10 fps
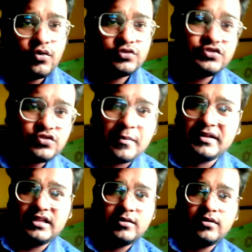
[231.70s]
কোচ তো
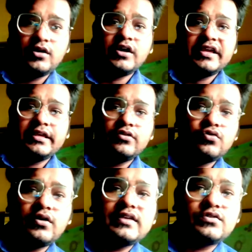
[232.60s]
আমি দিয়ে দেবো
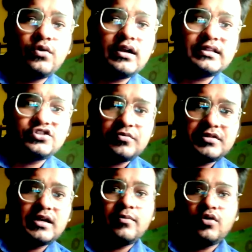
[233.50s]
ইউনোগাস কলকাতার সব
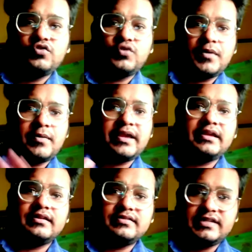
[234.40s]
থেকে বড়ো সুপার বাইক
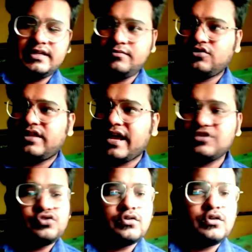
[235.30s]
ইন্ডাস্ট্রির মধ্যে
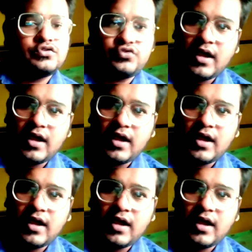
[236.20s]
একজন হলো